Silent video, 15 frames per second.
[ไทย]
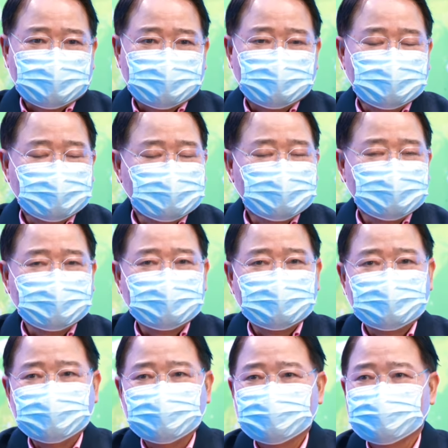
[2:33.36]
คือ
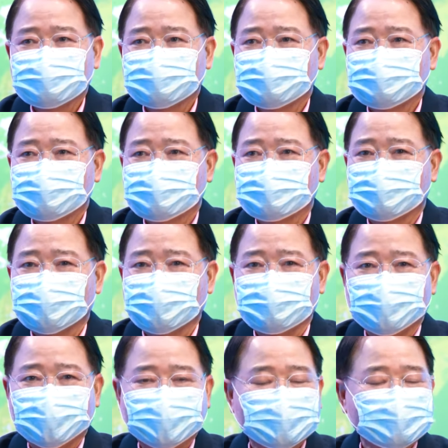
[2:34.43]
ก็
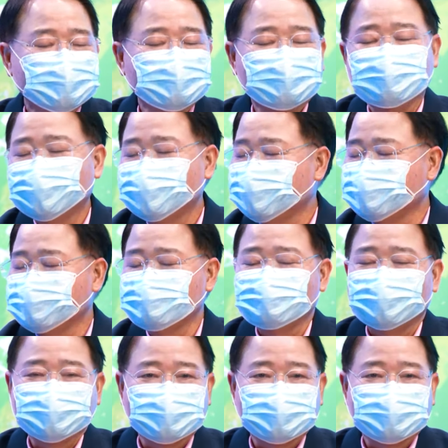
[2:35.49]
ไม่ได้ไม่ได้คิดว่า